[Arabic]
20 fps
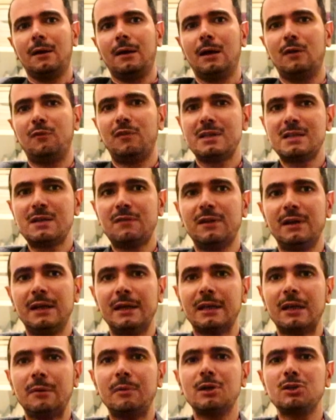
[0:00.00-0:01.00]
الفلسفه اللا
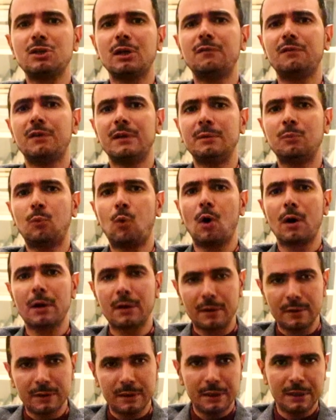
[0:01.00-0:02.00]
انجابيه شايفه ان
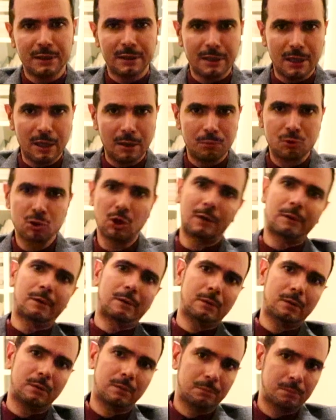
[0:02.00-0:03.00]
مجرد الانجاب شر
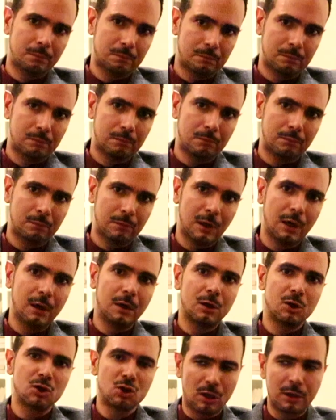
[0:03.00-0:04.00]

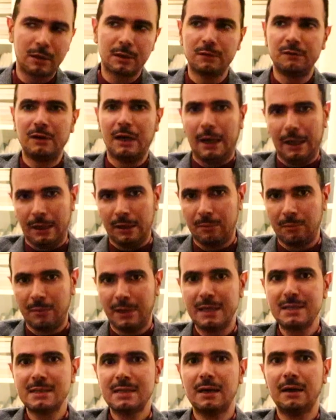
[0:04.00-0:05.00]
شر في العالم
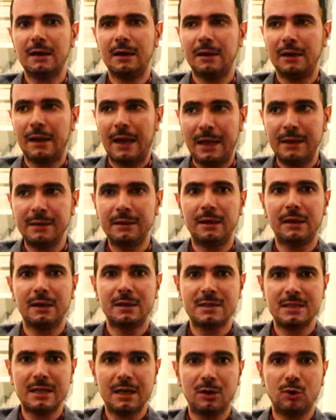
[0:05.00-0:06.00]
ليس لان
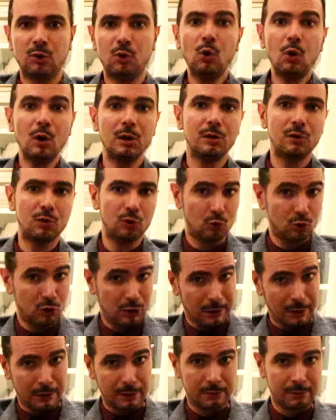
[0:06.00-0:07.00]
الانسان يحدث
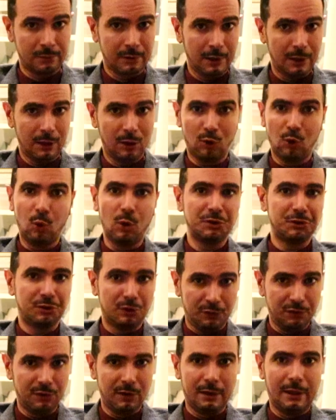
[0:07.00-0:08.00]
شرا اللي هو
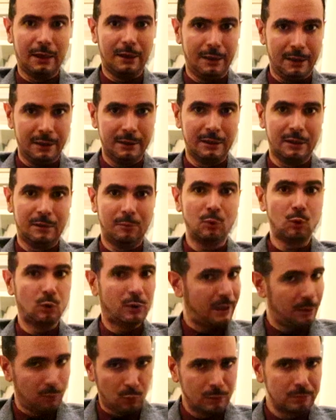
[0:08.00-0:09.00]
الطفل ده اللي احنا
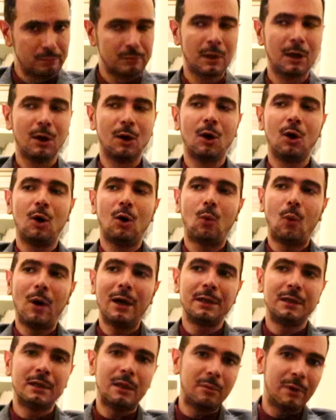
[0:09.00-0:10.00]
بننجبه
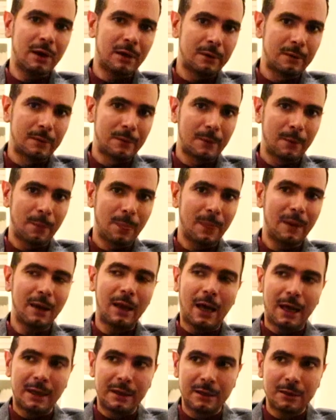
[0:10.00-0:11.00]
وانما
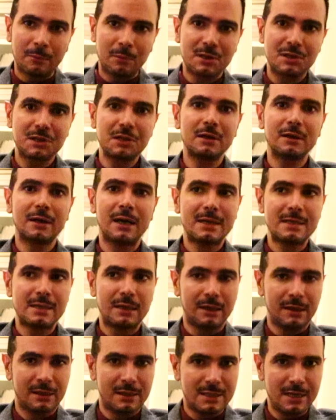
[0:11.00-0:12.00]
لان مصير هذا
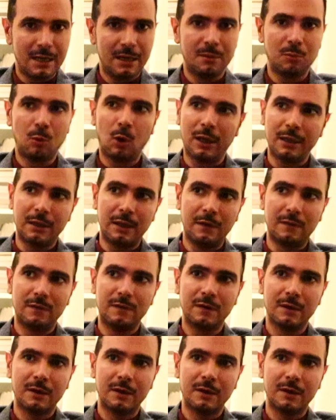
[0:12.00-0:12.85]
الانسان مهدد